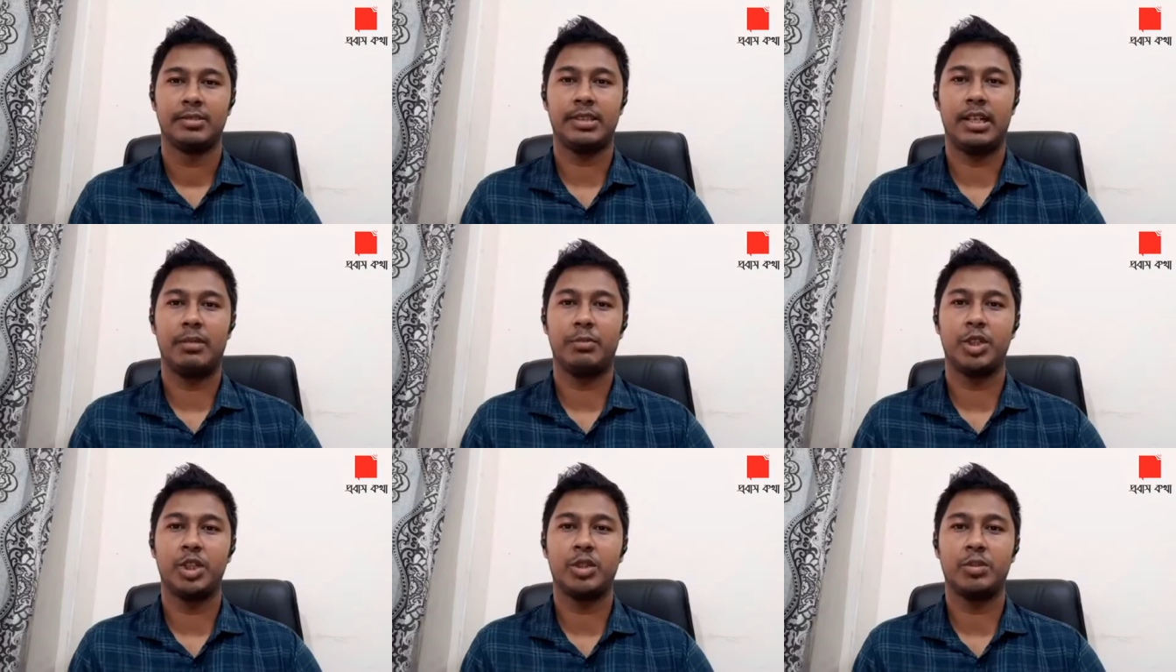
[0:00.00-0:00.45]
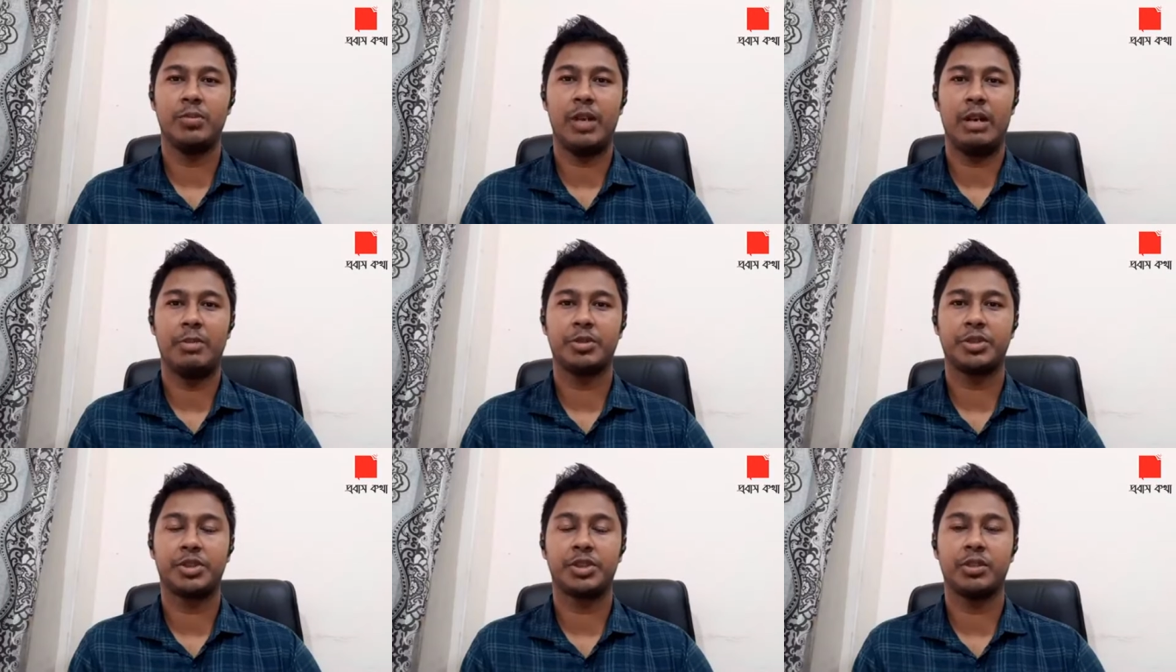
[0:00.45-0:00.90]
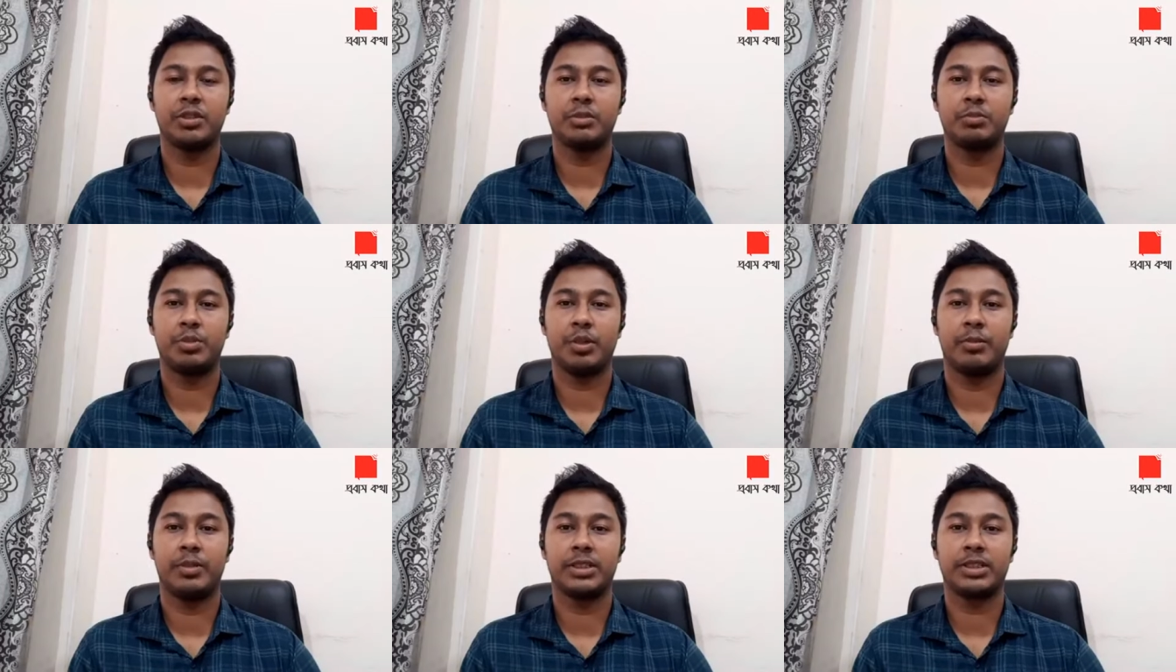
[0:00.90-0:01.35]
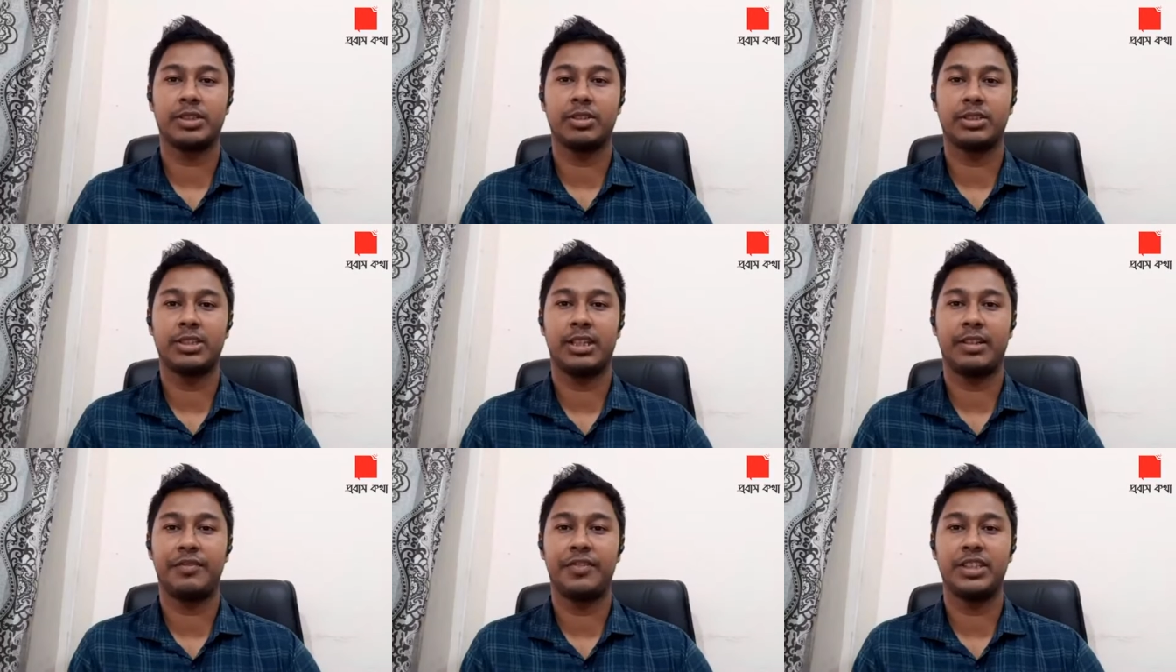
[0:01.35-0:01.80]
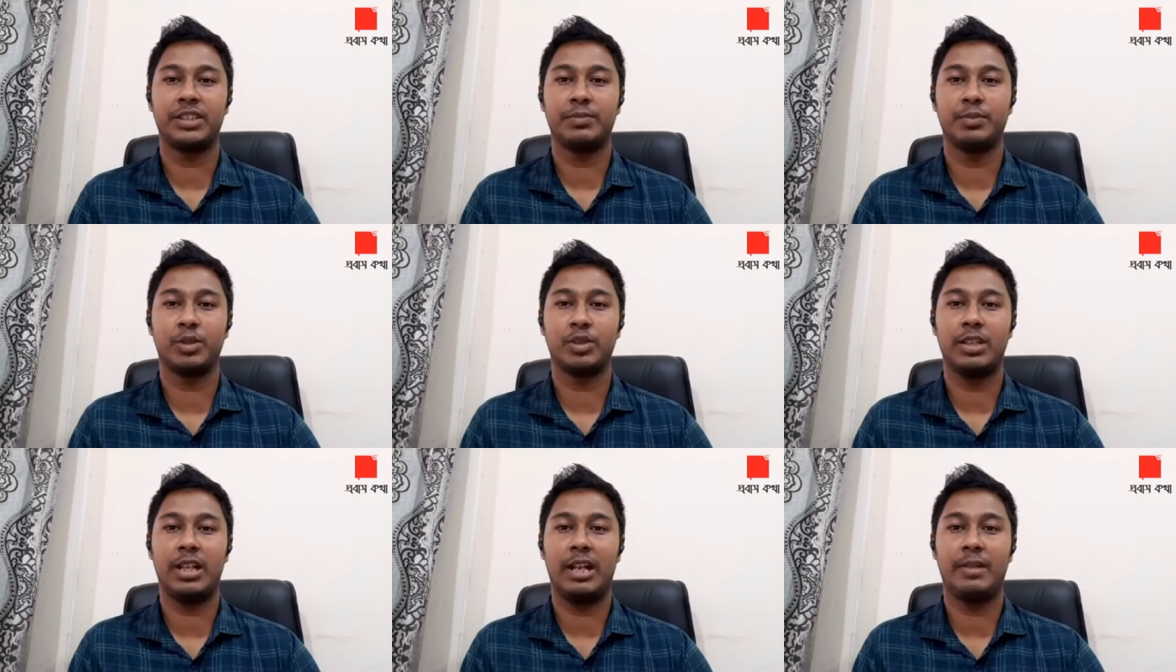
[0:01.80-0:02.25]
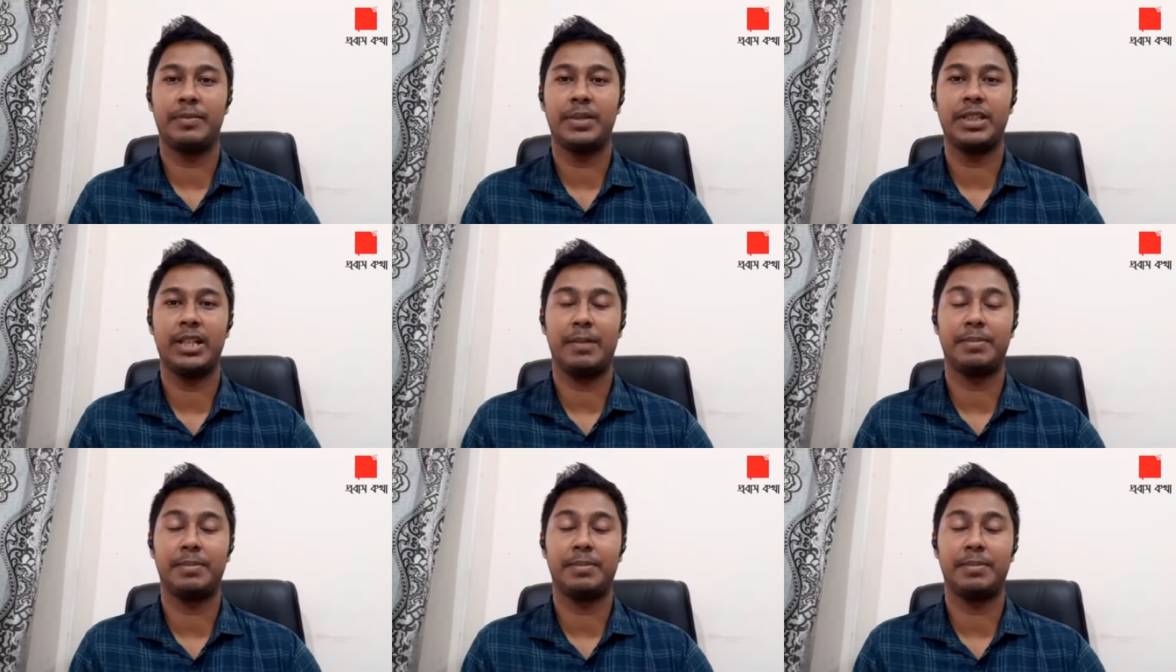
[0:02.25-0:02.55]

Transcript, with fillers: সালাম আলাইকুম আমন্ত্রণ প্রবাস কথার ফেসবুক লাইভে